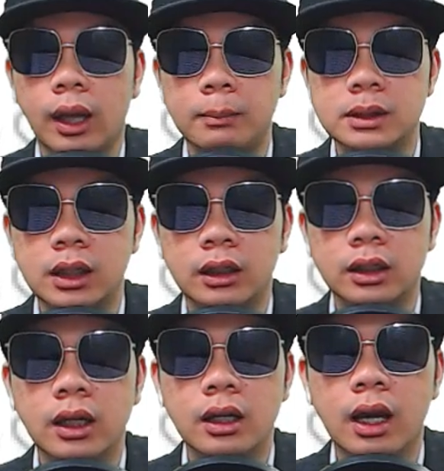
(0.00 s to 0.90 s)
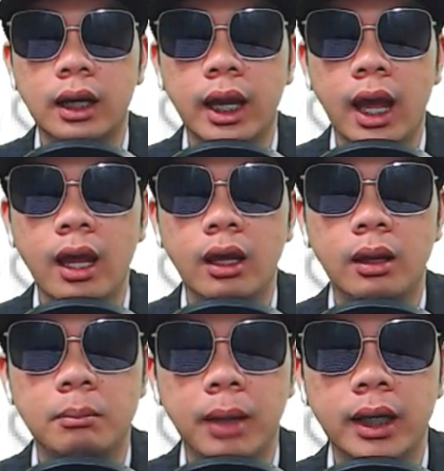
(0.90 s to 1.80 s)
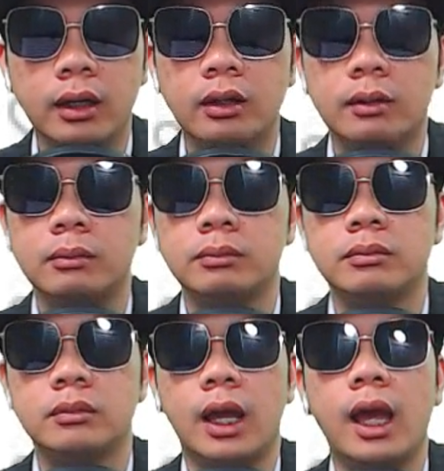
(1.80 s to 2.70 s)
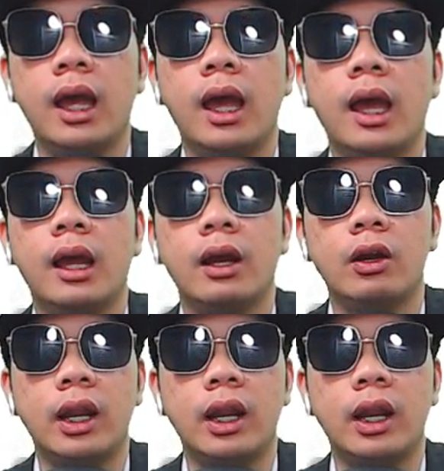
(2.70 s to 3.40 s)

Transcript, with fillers: บสิ่งที่เลือกนะคะแมทก็นั่น